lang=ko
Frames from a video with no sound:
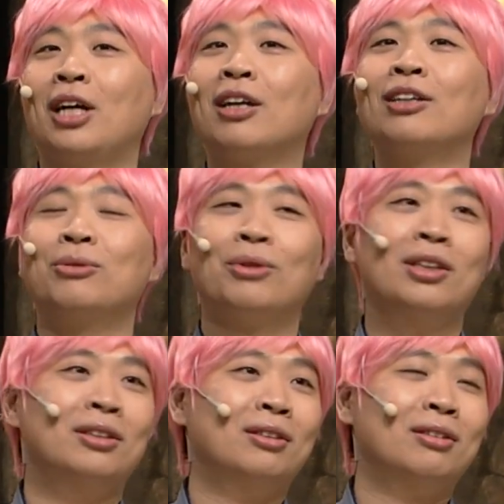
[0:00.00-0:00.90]
잠깐
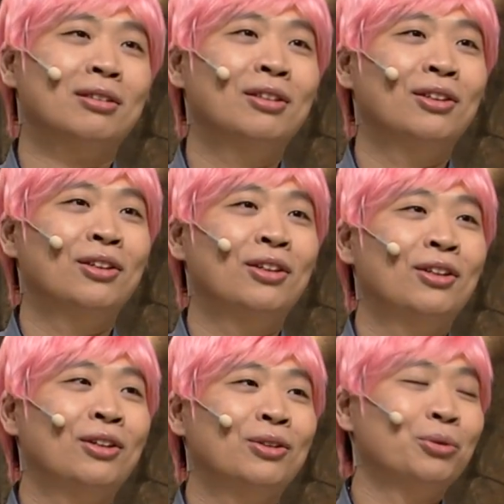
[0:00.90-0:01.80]
동안
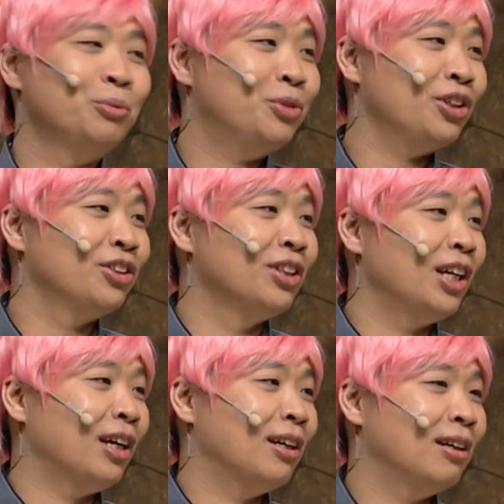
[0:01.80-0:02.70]
좀
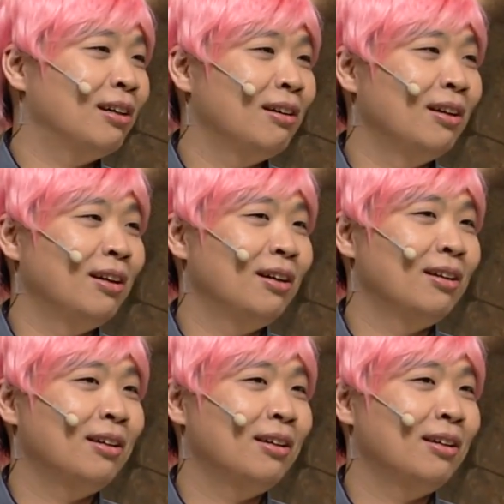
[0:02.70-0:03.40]
훔쳤는데. 예.